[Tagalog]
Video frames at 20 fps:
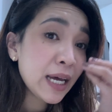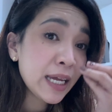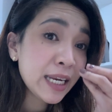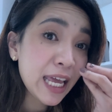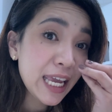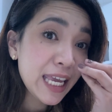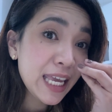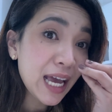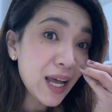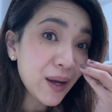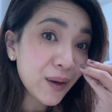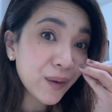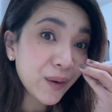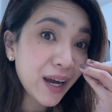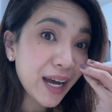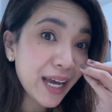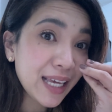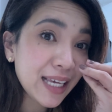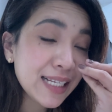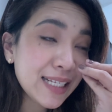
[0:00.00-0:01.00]
naiyak ako
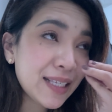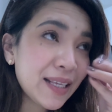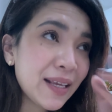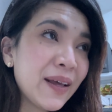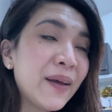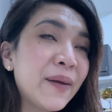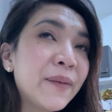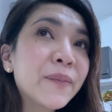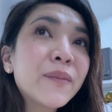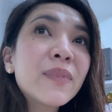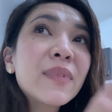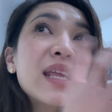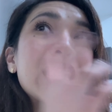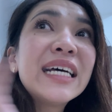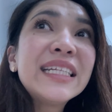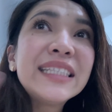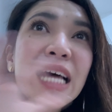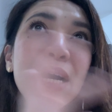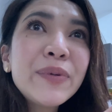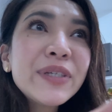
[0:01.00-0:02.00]
guys.
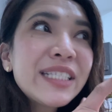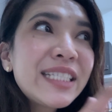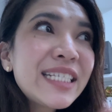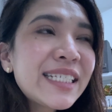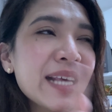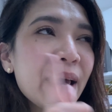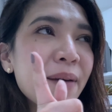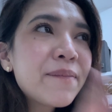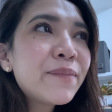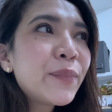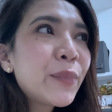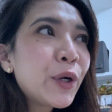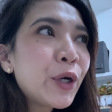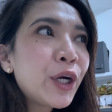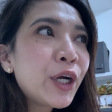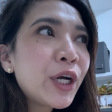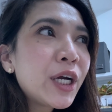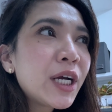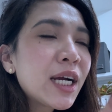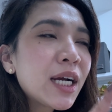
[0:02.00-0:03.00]
Tapos
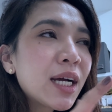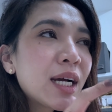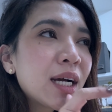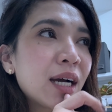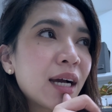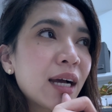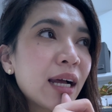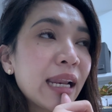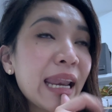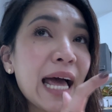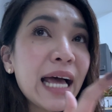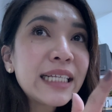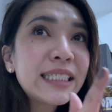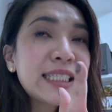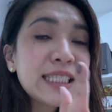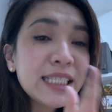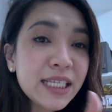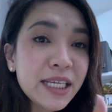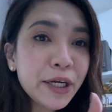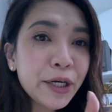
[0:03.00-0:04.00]
December
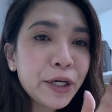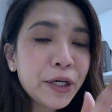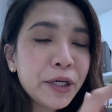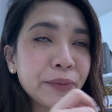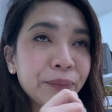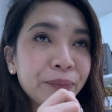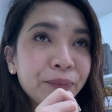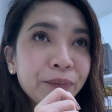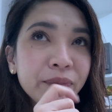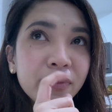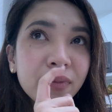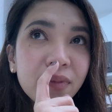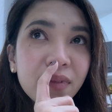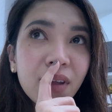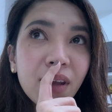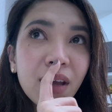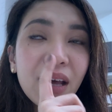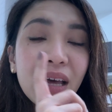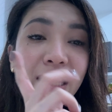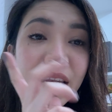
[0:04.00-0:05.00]
last year,
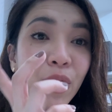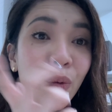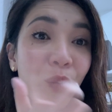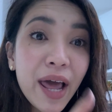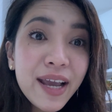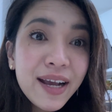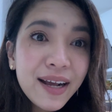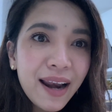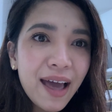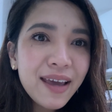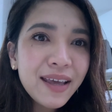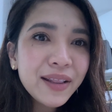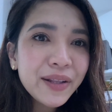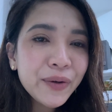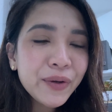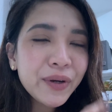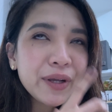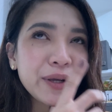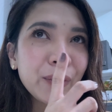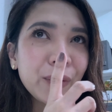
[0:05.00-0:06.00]
nawala yung client
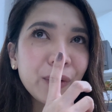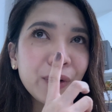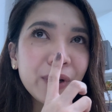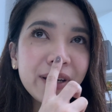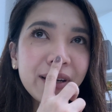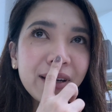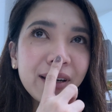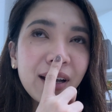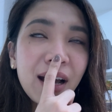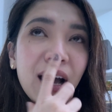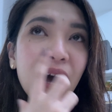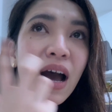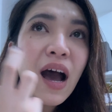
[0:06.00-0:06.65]
ko na yun.